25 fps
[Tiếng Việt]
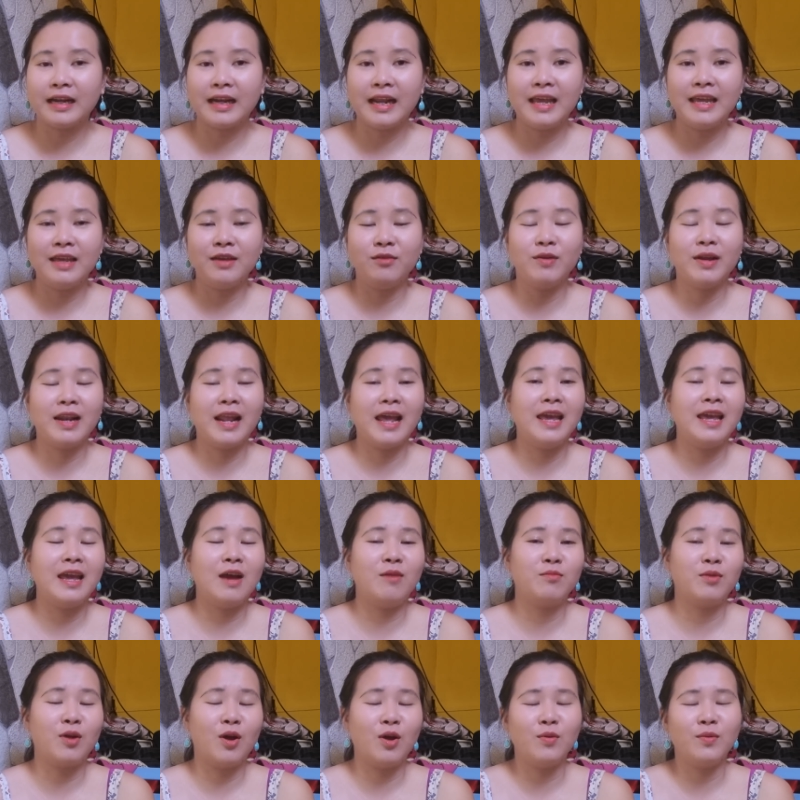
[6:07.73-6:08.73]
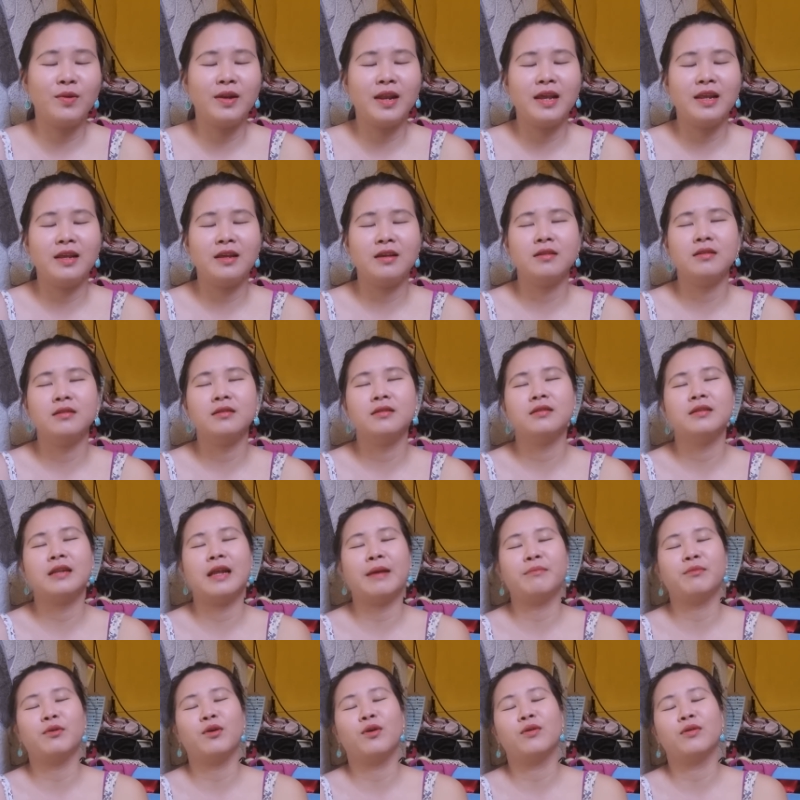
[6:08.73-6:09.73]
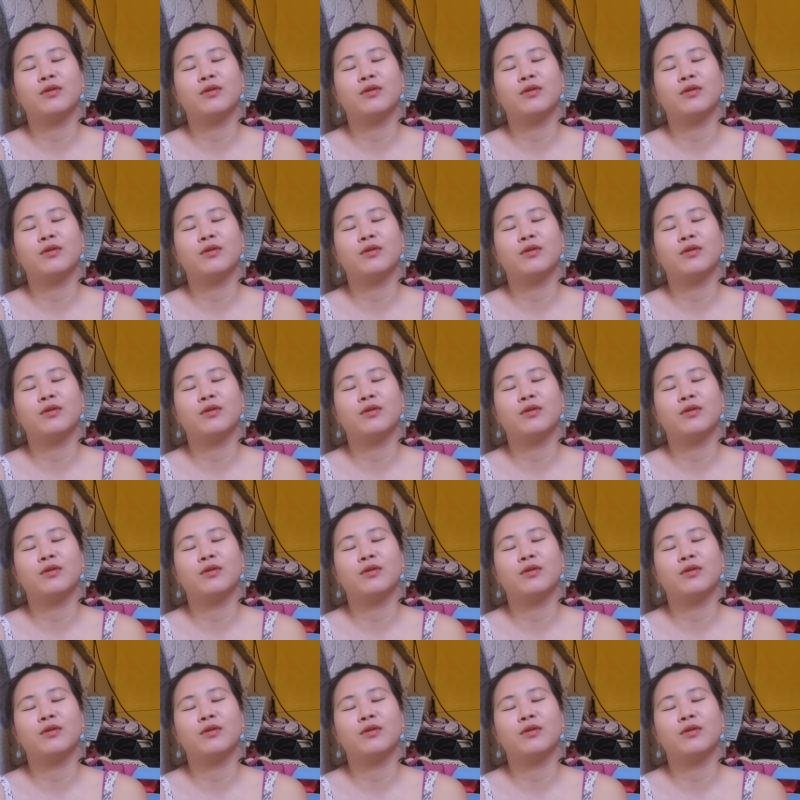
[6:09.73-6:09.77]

này ngoài đây ông nội ngoài đây nằm